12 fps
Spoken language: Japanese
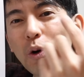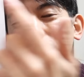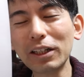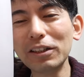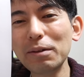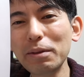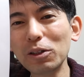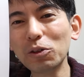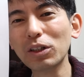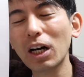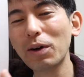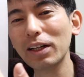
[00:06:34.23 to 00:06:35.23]
トータルで見る
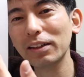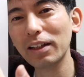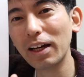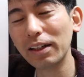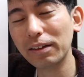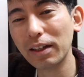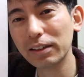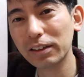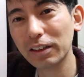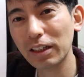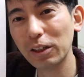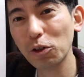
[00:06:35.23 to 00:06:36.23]
と変わんないんで
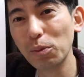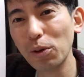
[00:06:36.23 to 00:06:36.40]
すけれど